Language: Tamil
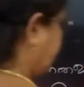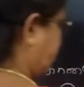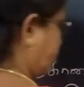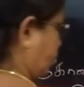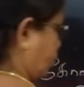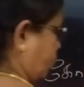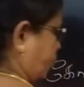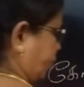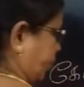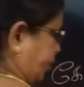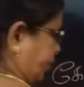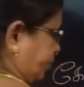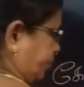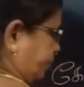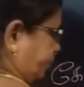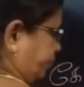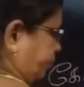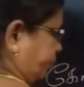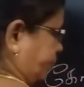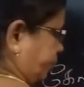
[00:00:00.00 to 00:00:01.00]
கோவை
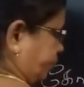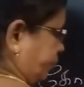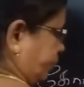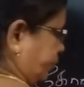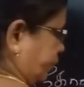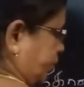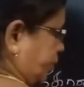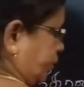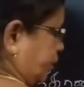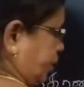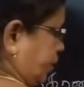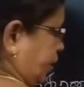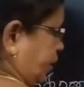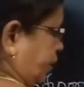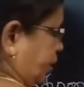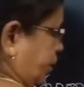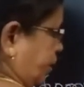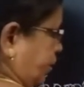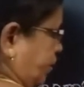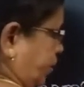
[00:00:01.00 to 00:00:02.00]

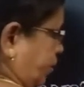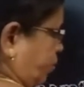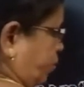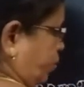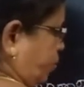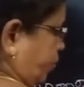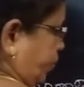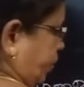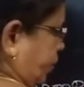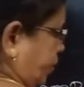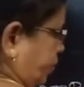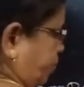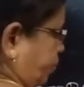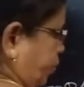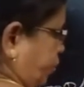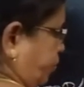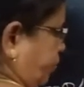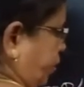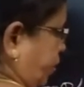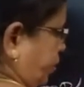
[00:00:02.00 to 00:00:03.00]
இயற்கணித கோவை
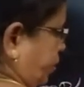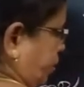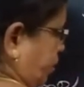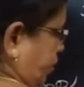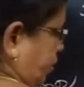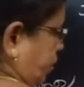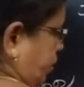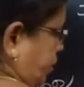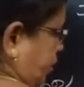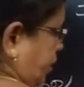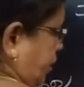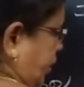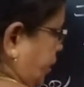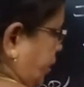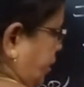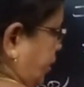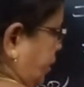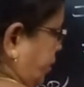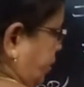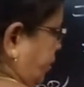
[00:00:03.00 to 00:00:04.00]
பொதுவாக
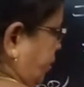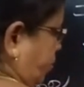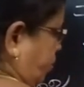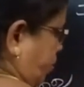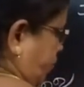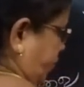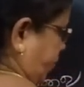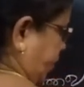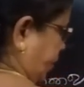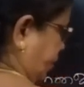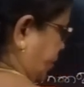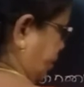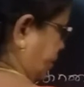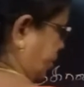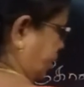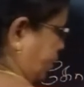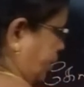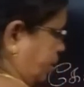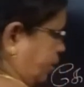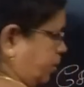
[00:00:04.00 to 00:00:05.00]
இயற்கணித கோவை
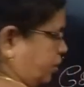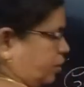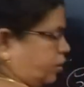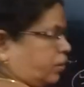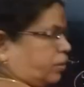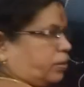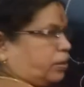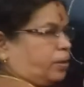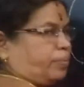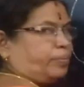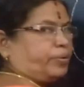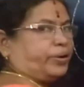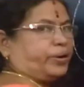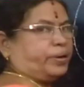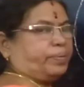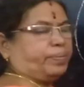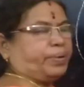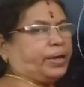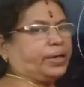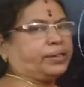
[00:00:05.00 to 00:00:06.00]
என்னென்னா
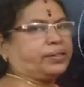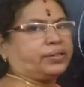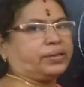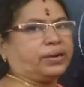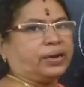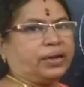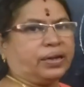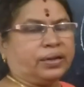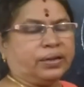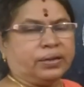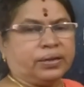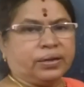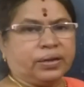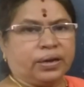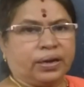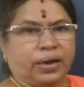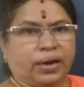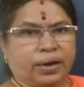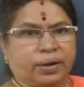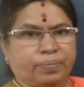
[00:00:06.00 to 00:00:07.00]
நம்மளுடைய
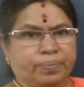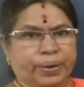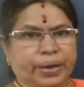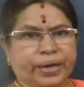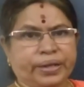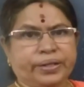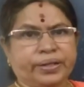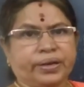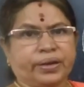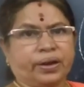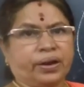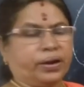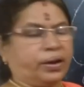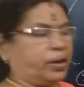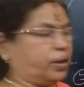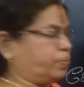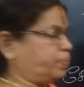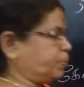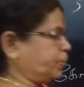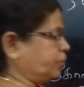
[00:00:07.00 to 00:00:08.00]
மேத்ஸில் பேசிக்கான
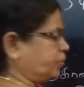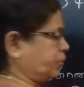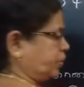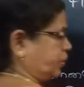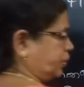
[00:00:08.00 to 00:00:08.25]
ஆப்ரேஷன்